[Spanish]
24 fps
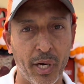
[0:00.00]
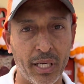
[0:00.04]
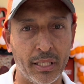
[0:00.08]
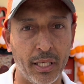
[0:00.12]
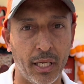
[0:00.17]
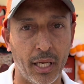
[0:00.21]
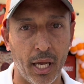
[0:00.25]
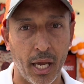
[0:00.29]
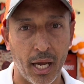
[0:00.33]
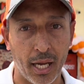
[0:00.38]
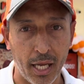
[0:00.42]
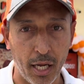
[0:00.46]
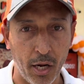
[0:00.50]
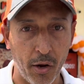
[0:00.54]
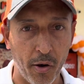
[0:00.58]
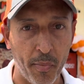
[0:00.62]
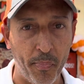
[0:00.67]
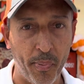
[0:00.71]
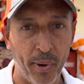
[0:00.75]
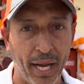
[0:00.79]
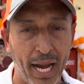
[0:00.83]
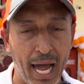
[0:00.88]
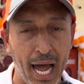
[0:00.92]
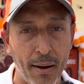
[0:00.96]
Así que aquí lo
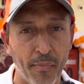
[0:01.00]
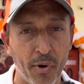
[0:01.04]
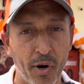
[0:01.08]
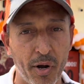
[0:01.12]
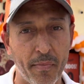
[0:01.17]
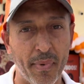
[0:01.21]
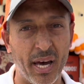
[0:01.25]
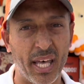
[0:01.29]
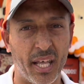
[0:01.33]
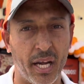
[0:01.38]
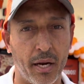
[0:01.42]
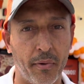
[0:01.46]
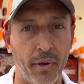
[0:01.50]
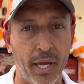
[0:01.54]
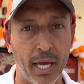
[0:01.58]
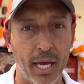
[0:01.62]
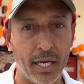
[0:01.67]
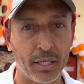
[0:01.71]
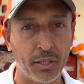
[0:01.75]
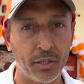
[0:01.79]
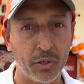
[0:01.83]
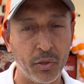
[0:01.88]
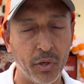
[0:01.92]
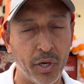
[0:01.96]
esperamos en Madre
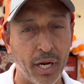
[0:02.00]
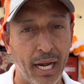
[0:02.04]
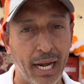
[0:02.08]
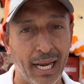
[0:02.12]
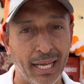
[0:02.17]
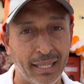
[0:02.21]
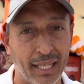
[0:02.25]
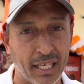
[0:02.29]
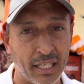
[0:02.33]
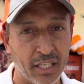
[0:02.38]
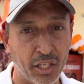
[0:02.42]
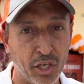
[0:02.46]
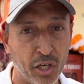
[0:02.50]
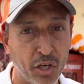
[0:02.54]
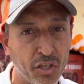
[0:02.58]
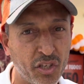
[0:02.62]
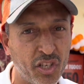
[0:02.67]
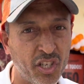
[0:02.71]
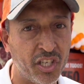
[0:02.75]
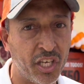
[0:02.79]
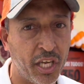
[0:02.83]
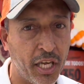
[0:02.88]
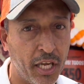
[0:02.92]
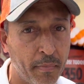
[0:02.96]
Vieja Sur, en la
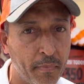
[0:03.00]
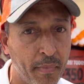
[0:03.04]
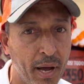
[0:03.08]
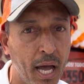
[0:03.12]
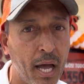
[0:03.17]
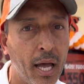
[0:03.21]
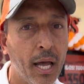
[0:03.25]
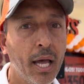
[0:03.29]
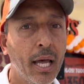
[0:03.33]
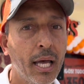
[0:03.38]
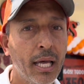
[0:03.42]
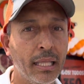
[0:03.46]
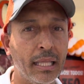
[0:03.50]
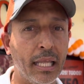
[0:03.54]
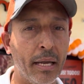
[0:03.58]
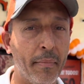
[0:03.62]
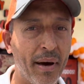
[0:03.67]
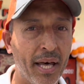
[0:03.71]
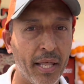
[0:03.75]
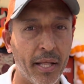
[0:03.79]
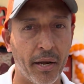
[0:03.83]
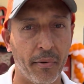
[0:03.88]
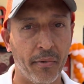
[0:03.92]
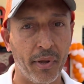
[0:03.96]
estación Sigma de
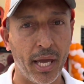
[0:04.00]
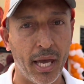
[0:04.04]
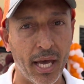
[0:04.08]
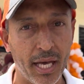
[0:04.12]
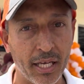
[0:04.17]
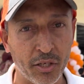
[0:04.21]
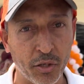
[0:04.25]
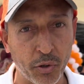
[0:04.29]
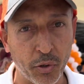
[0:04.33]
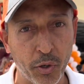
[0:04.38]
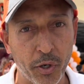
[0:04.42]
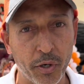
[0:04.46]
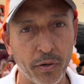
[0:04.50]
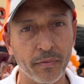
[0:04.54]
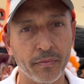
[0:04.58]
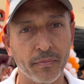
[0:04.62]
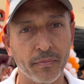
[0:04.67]
Madre Vieja Sur.